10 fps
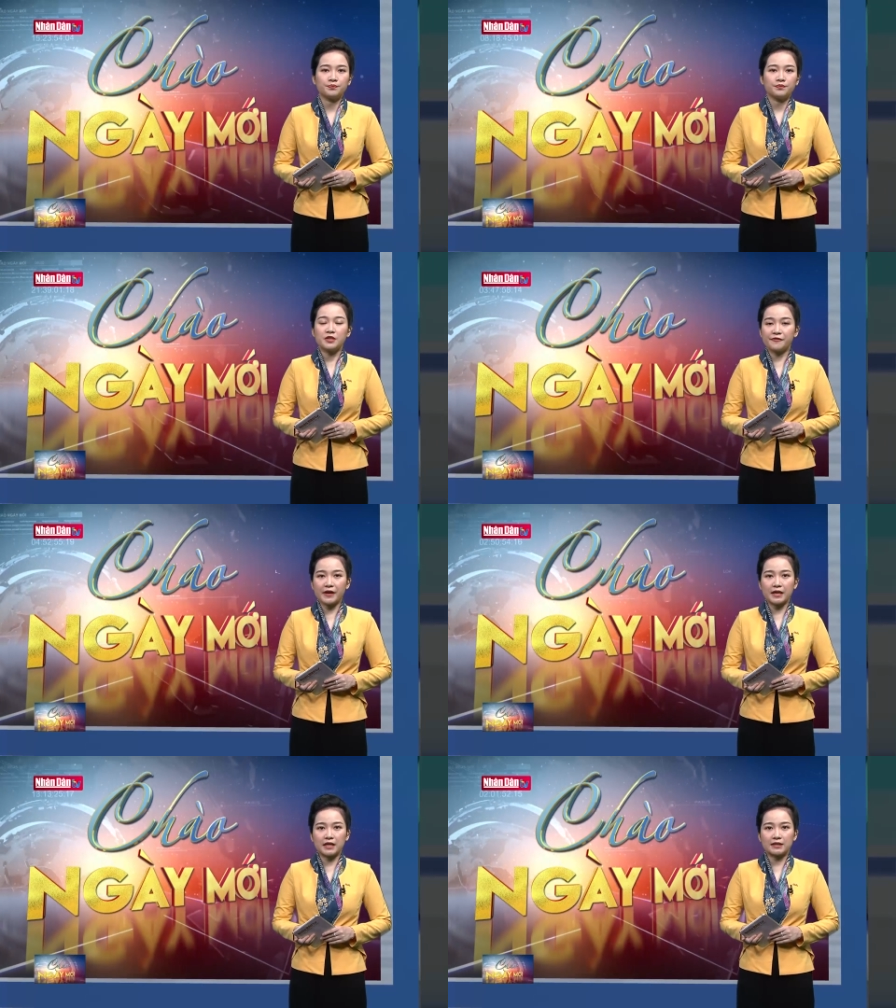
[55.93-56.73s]
Như
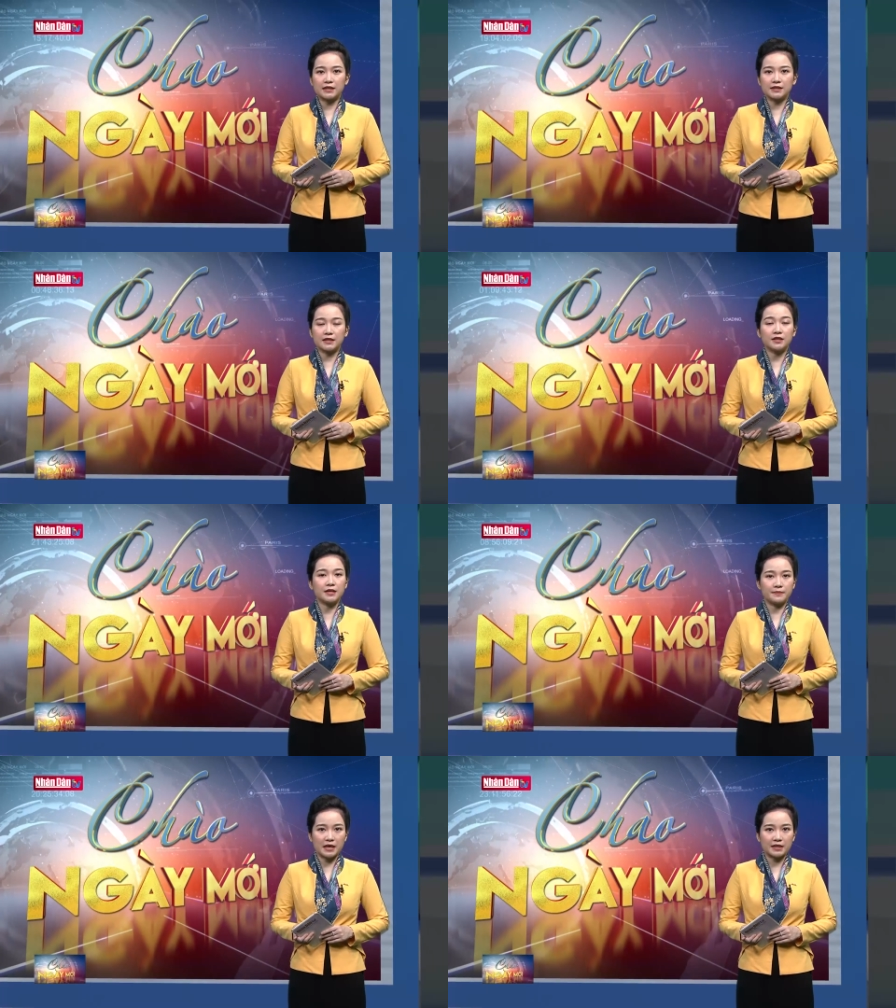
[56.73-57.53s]
vậy là tính đến thời
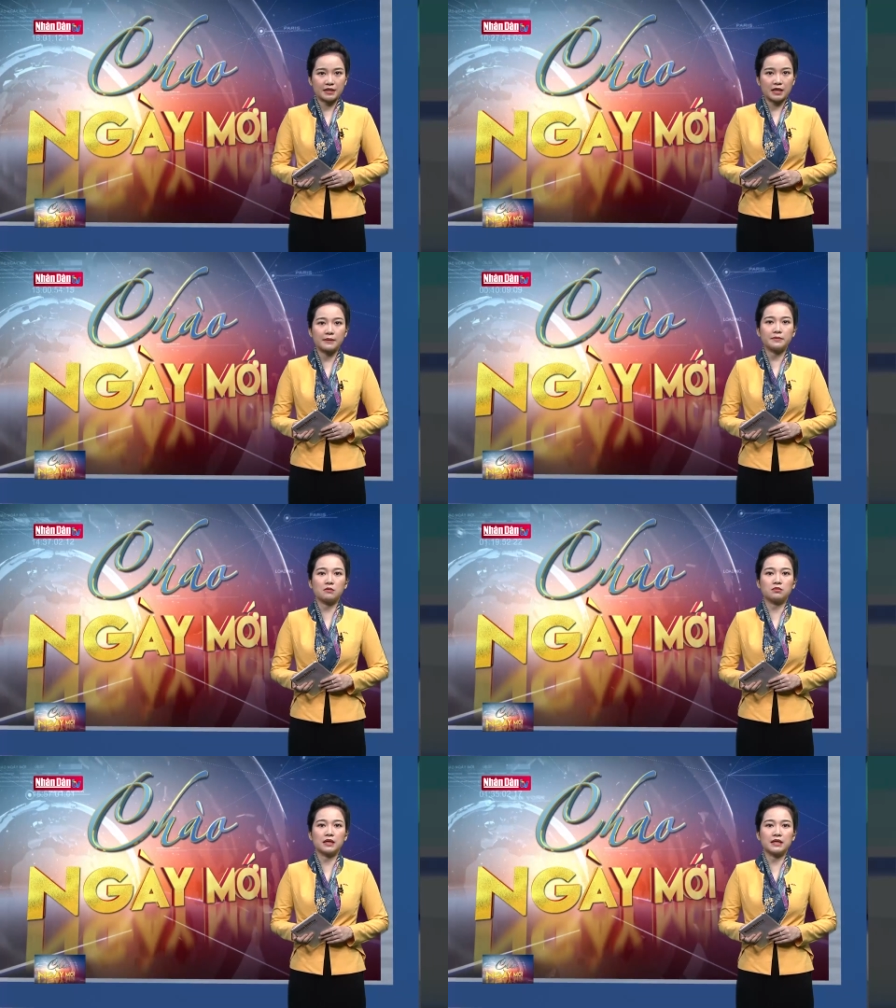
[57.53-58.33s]
điểm này, thì Lâm
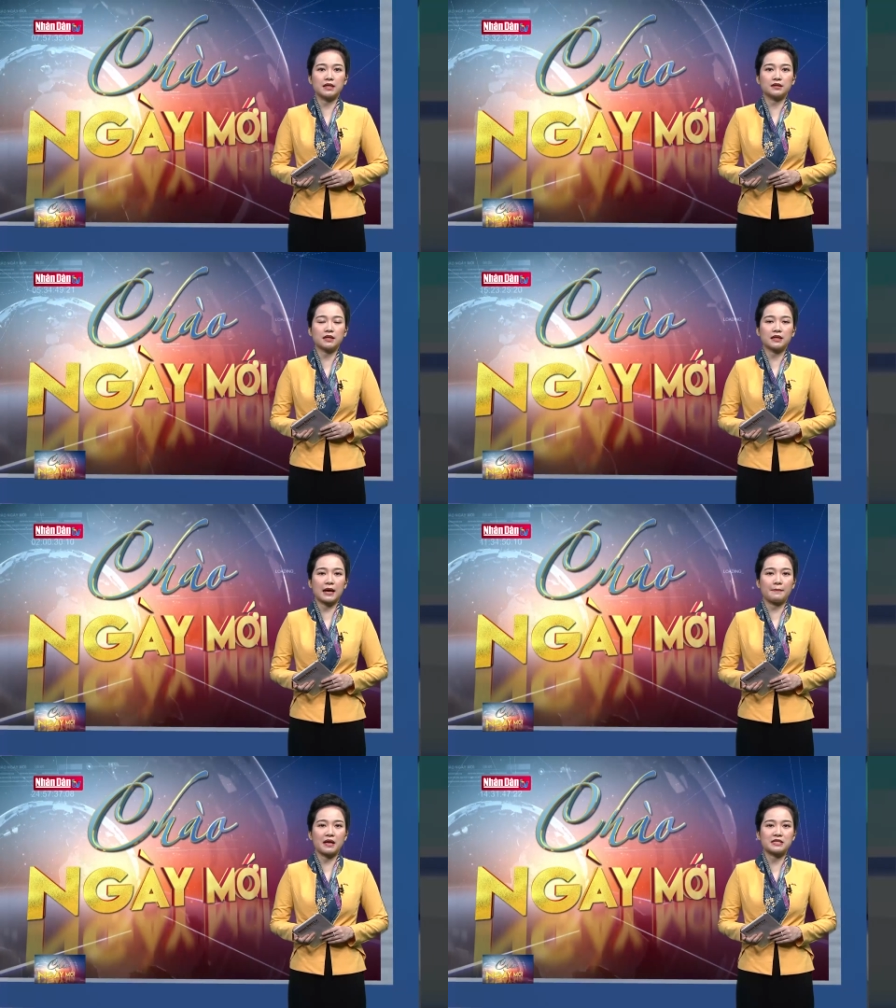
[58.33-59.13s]
Đồng ghi nhận tất
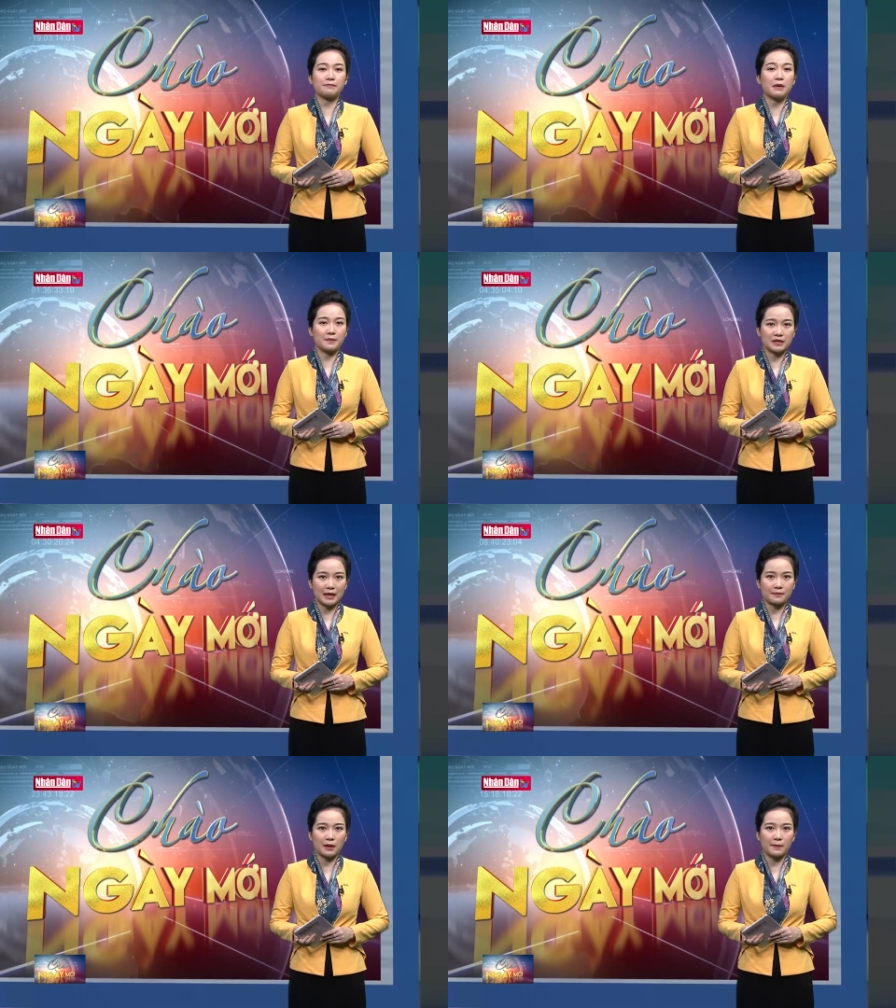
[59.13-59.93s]
cả ba trăm bảy mươi
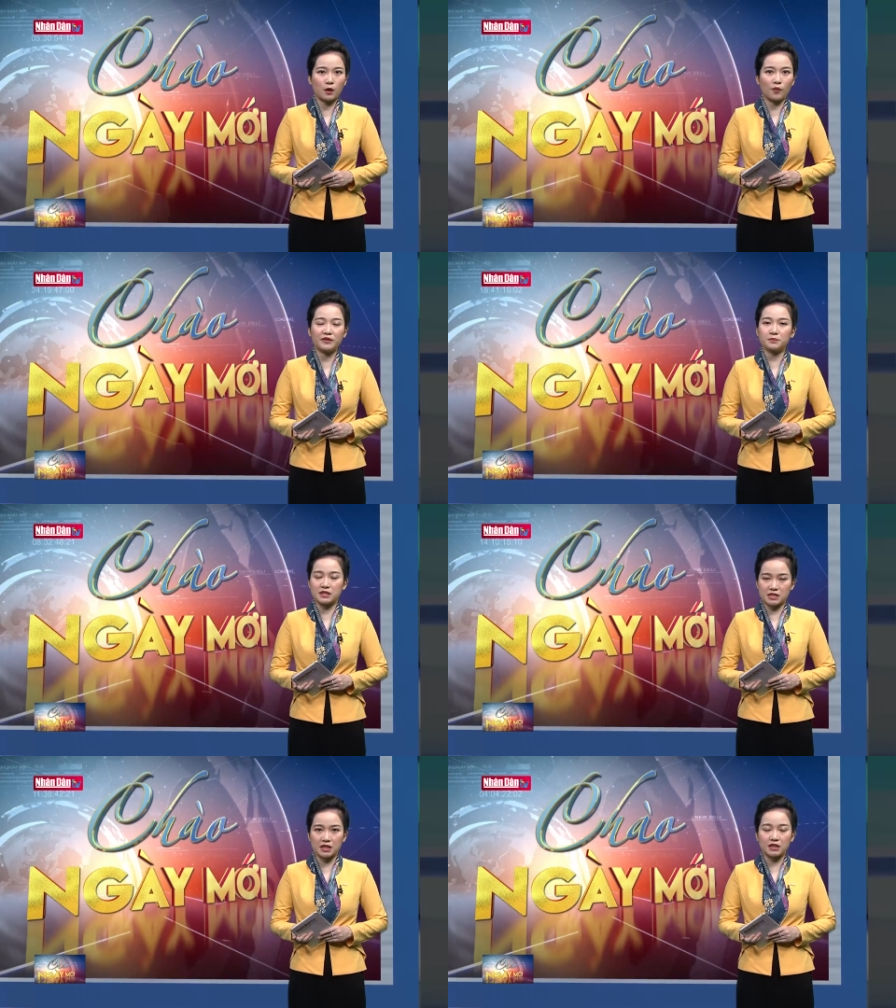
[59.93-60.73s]
tám ca mắc Covid mười
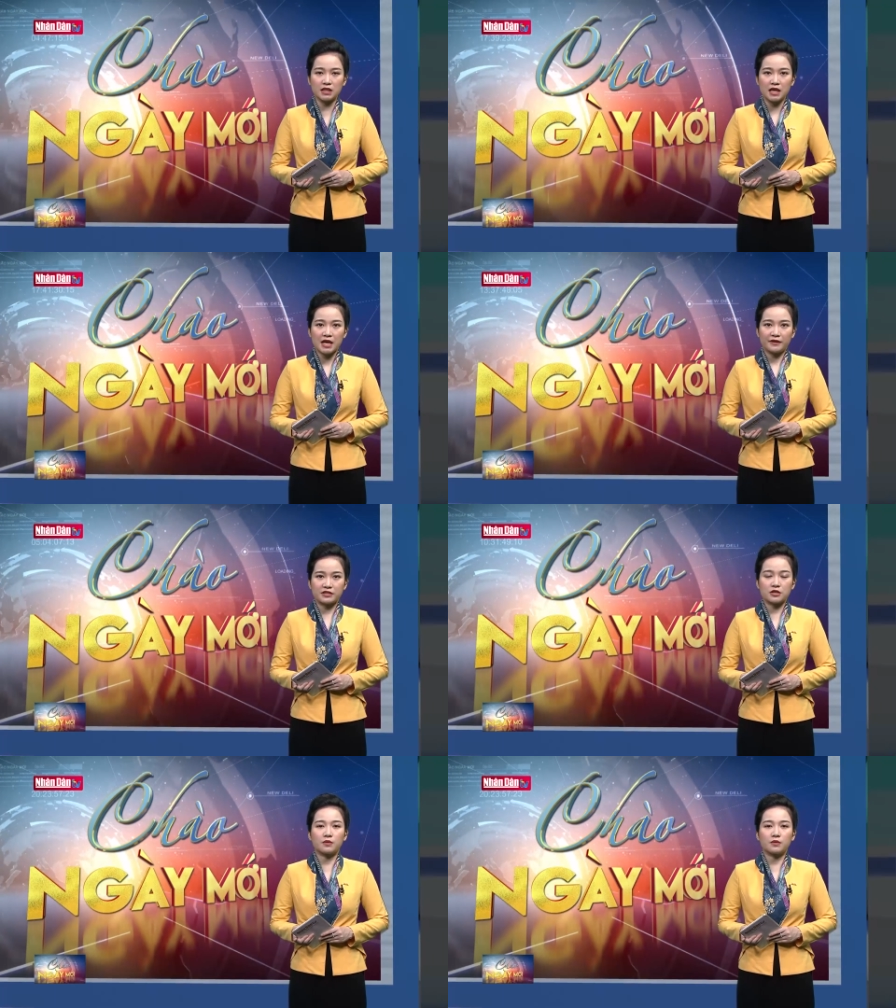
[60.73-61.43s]
chín, và trong